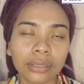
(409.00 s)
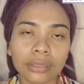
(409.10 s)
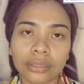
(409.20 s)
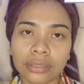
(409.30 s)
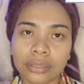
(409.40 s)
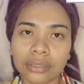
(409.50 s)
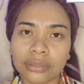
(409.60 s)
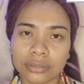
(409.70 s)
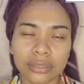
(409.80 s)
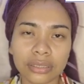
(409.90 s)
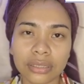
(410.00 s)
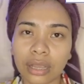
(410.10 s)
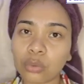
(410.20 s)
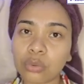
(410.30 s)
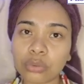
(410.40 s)
Uh, jadi
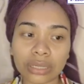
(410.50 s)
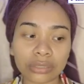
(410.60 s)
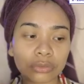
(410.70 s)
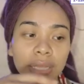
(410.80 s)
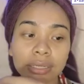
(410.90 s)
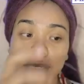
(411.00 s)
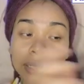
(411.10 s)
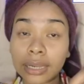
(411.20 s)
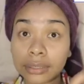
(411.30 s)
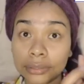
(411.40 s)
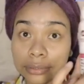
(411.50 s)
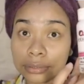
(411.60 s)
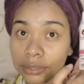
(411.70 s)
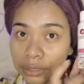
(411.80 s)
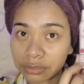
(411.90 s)
aku kurang suka dengan
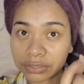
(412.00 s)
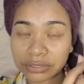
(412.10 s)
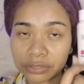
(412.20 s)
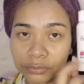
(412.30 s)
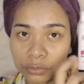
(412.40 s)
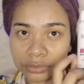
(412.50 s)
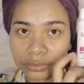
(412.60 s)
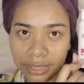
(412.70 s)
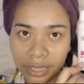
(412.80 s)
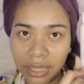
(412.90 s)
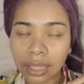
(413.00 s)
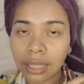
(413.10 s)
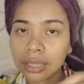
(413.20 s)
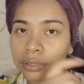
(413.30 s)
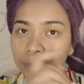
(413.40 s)
uh, facial washnya
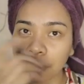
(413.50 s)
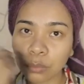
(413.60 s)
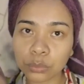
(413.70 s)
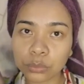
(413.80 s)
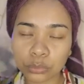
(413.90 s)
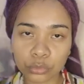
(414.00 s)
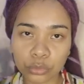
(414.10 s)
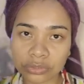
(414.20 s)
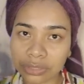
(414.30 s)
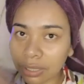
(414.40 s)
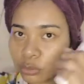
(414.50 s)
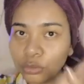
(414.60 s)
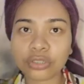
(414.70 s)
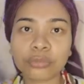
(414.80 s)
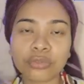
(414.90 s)
tapi aku, untuk
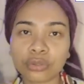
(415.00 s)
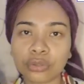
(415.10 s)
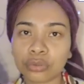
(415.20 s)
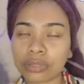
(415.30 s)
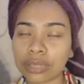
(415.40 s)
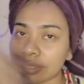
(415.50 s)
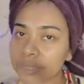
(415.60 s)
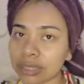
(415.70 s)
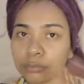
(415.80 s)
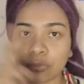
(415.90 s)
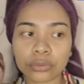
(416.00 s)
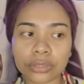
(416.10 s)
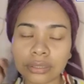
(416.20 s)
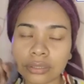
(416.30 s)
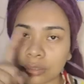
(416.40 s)
serum untuk night cream untuk
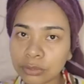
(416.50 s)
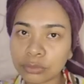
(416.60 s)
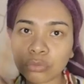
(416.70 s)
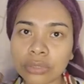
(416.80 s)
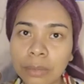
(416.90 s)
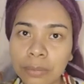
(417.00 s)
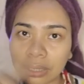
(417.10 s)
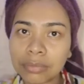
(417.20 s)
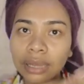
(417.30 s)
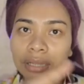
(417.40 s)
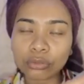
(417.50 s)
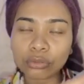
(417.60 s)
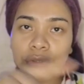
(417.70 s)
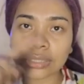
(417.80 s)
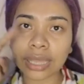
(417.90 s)
day creamnya aku suka banget bahkan
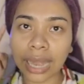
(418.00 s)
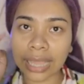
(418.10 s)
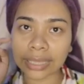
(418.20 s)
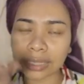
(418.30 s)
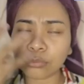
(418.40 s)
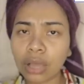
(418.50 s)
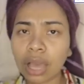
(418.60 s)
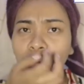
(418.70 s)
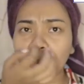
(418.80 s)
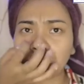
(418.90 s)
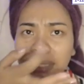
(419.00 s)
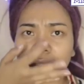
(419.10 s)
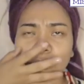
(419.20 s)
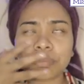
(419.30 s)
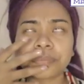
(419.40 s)
untuk yang night cream tuh aromanya
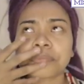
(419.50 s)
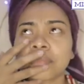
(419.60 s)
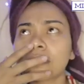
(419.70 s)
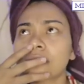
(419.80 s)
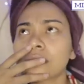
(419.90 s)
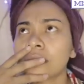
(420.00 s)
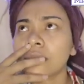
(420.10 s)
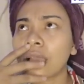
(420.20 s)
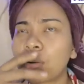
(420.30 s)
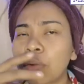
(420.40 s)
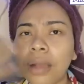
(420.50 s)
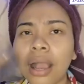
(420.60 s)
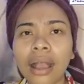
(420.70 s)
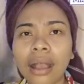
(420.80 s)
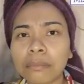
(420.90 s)
itu
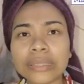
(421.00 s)
aroma